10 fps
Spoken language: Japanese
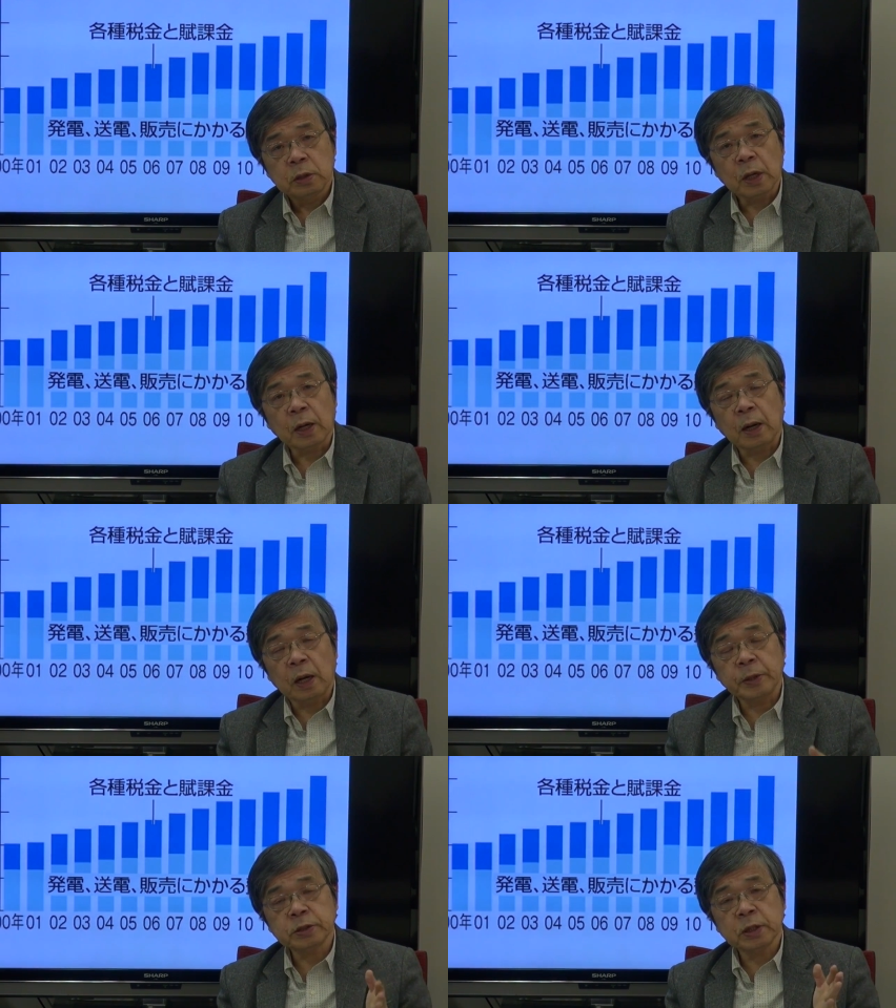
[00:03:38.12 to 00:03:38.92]
だか
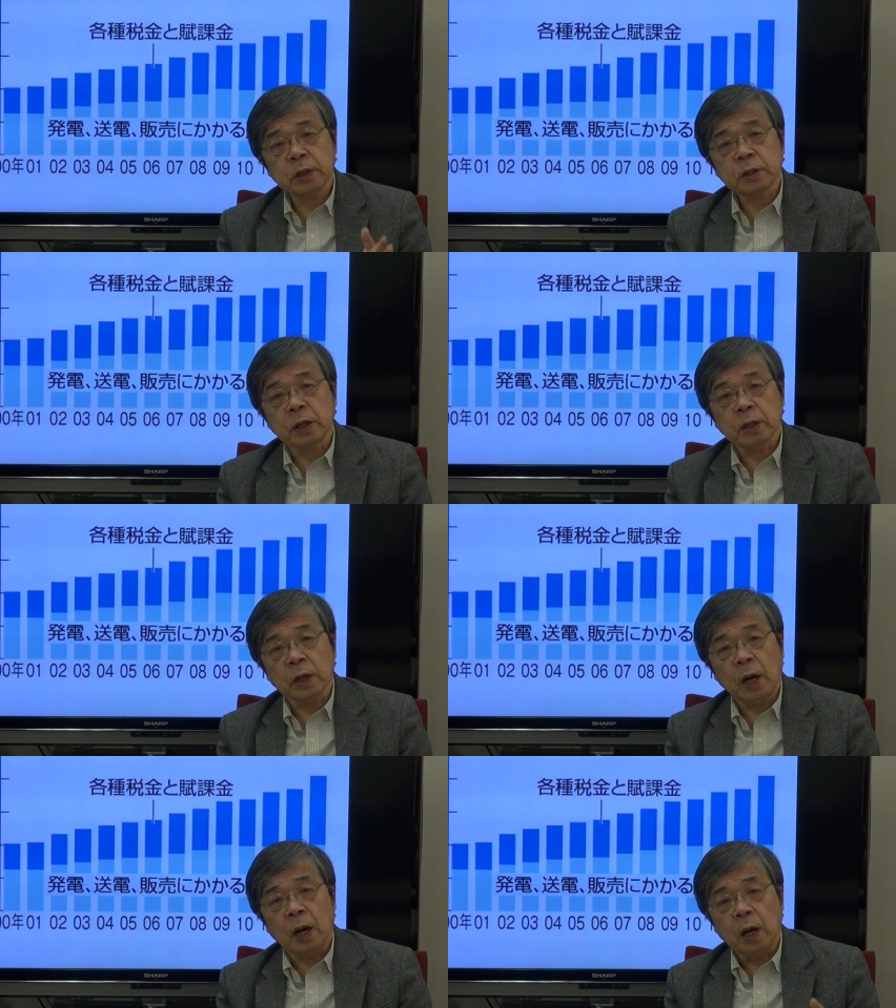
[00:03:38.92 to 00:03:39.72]
ら安倍政権
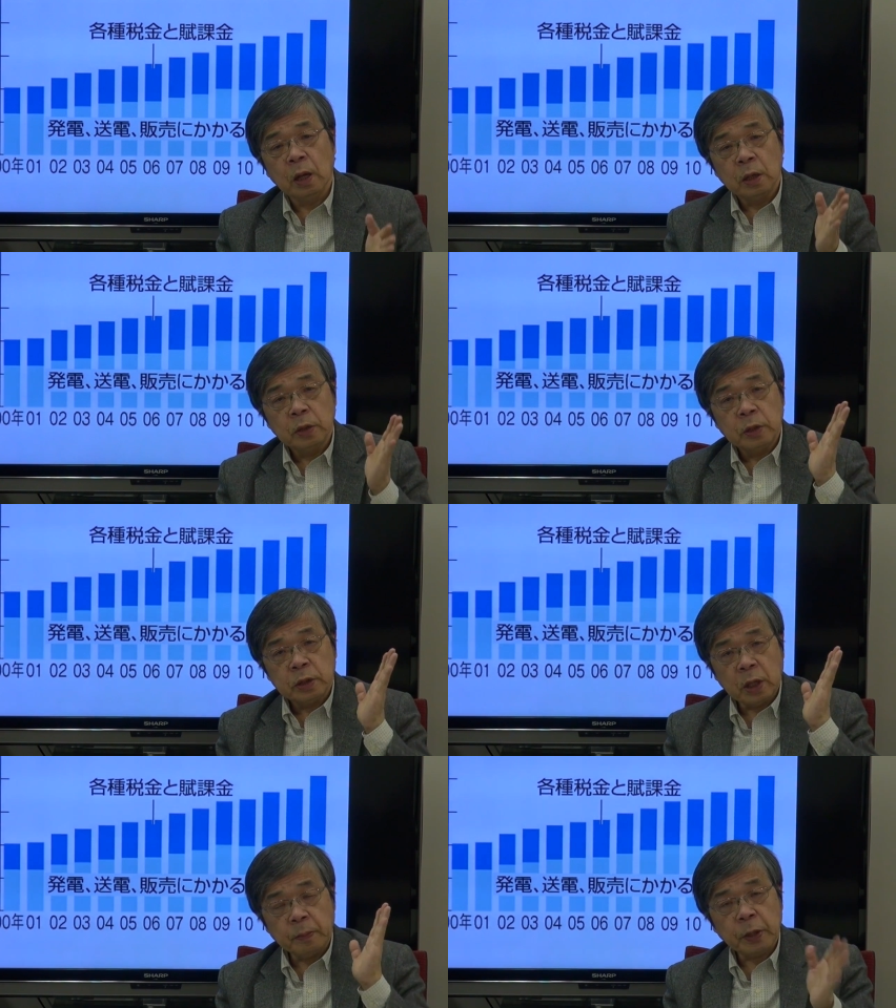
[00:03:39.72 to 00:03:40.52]
が
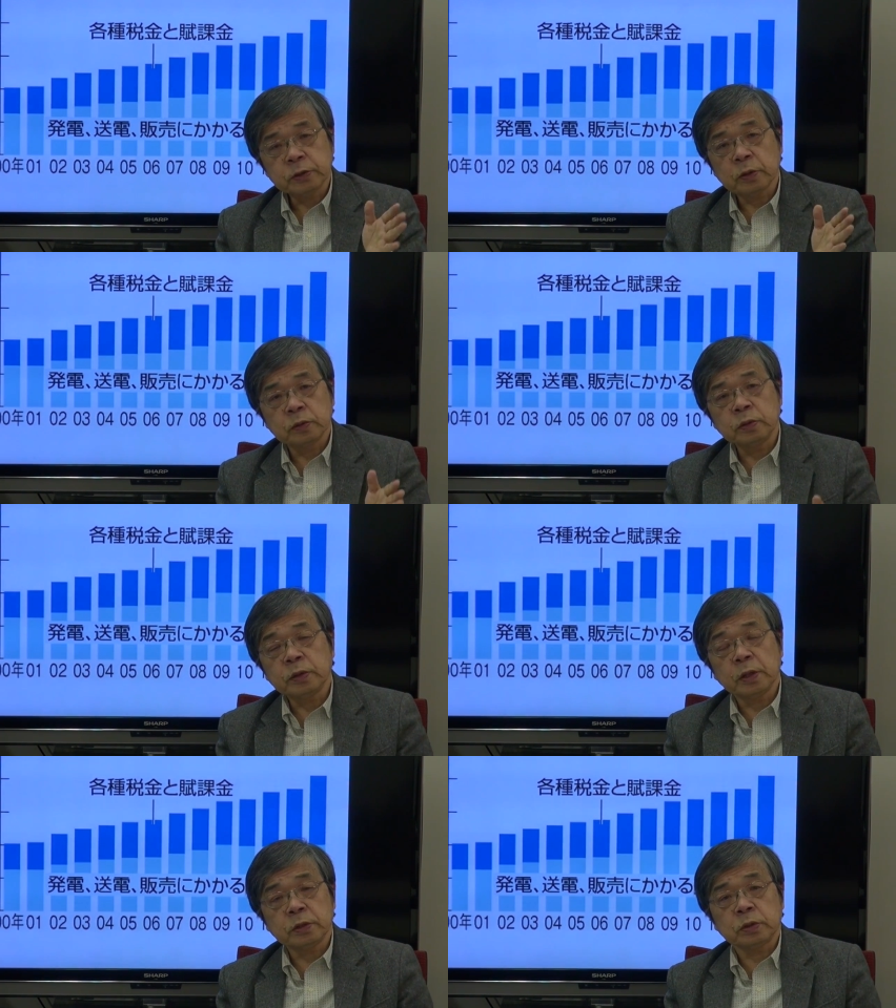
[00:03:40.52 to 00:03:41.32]
原発を運
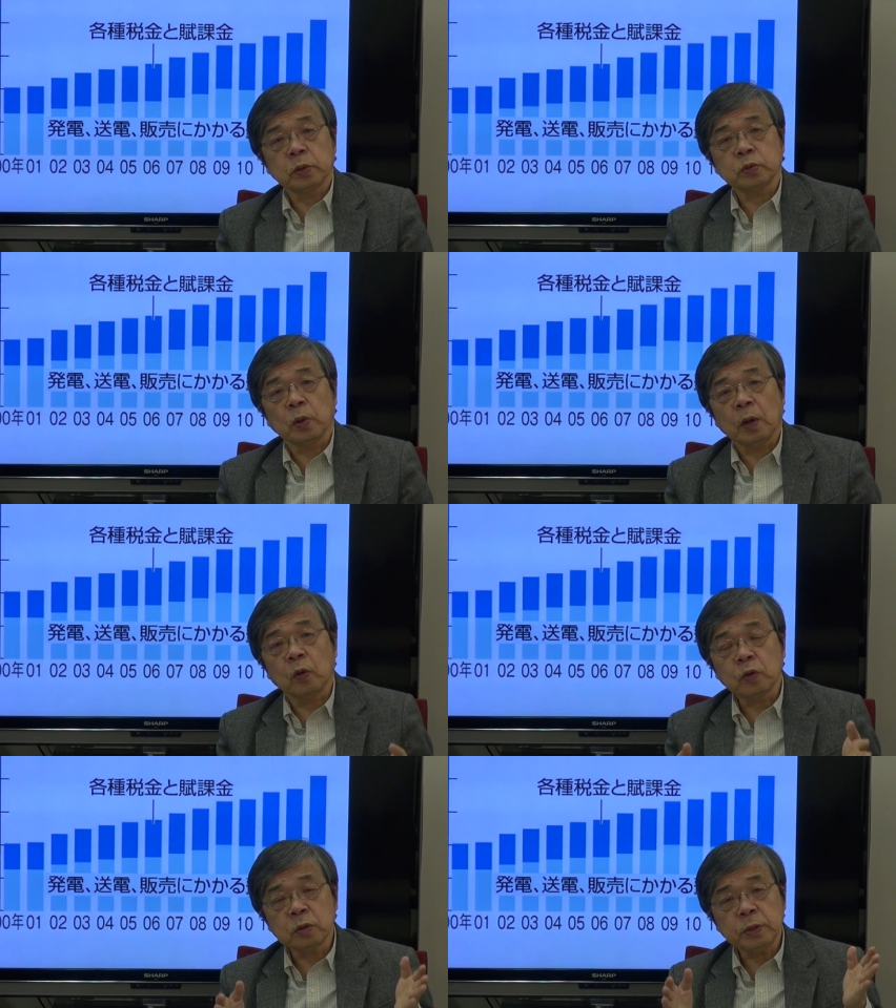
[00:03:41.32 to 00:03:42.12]
転することは
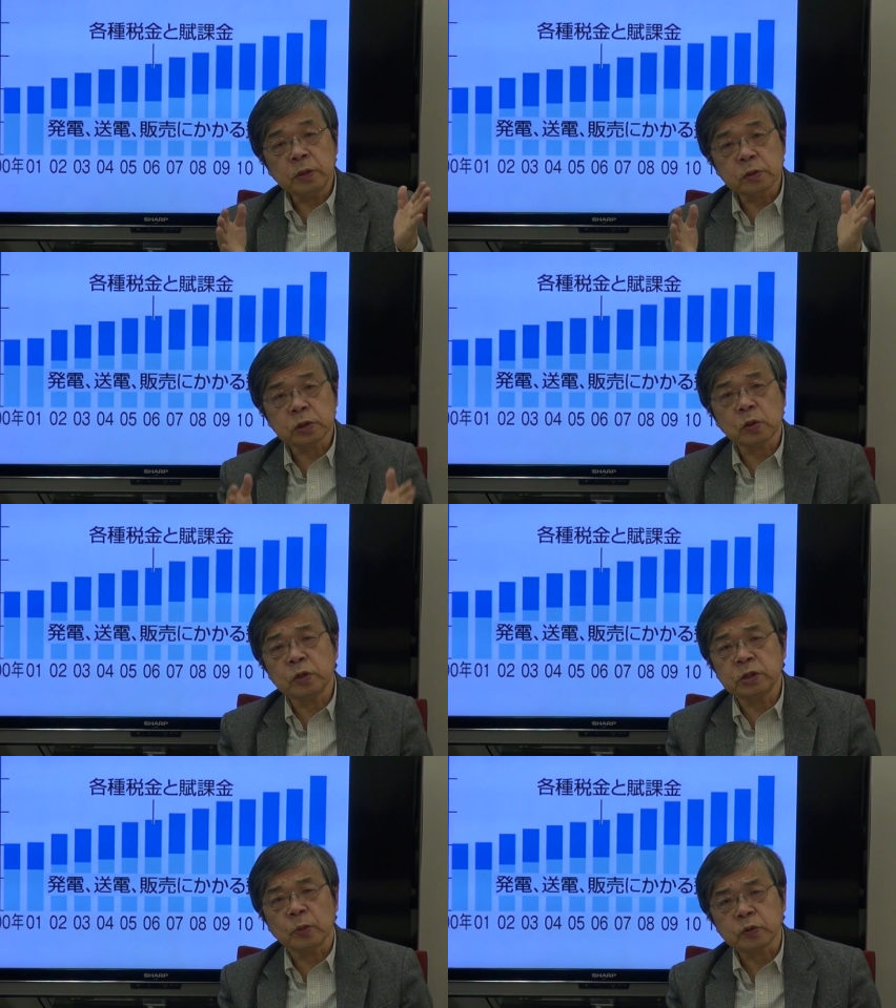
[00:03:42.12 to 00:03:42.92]
国民の
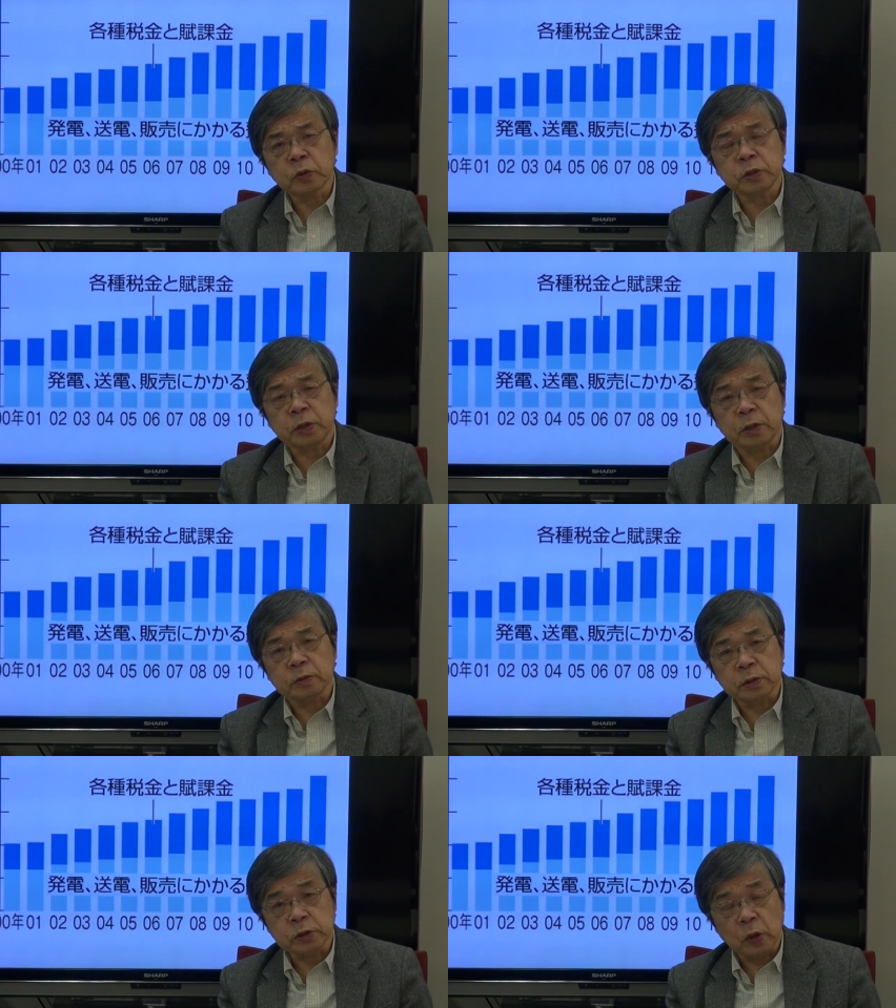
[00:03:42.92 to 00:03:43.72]
総意に基づいてる
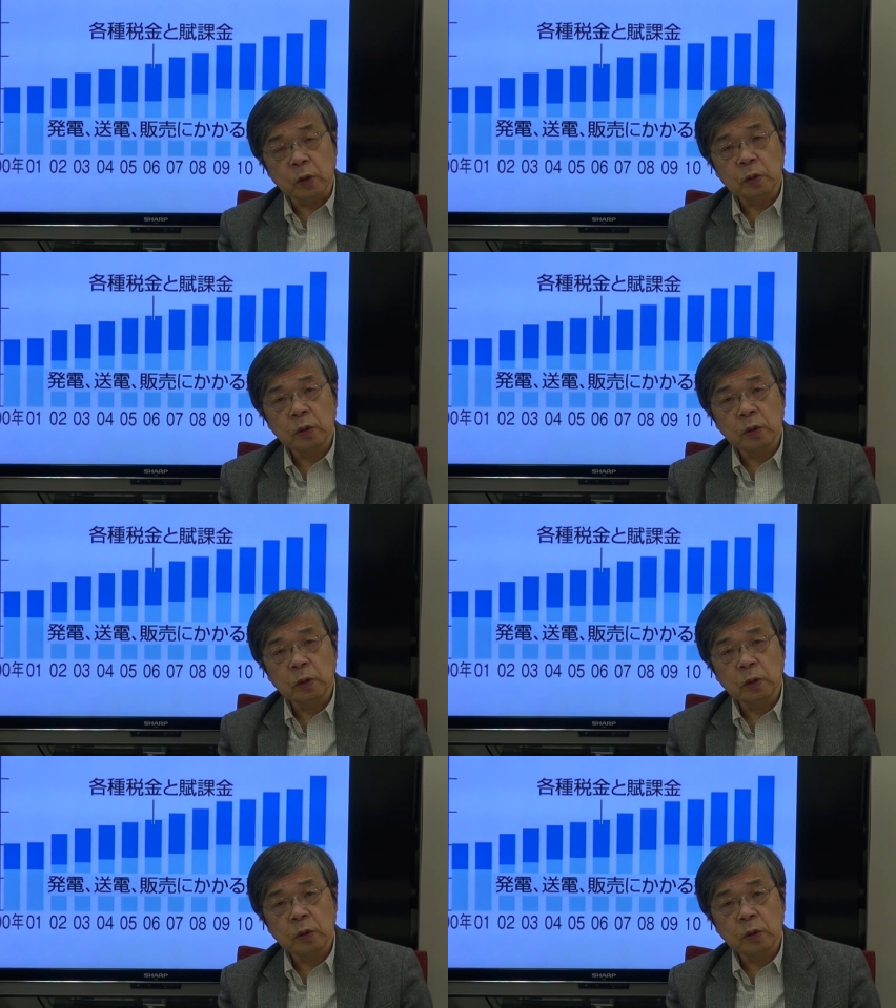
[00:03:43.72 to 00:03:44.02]
んですよ。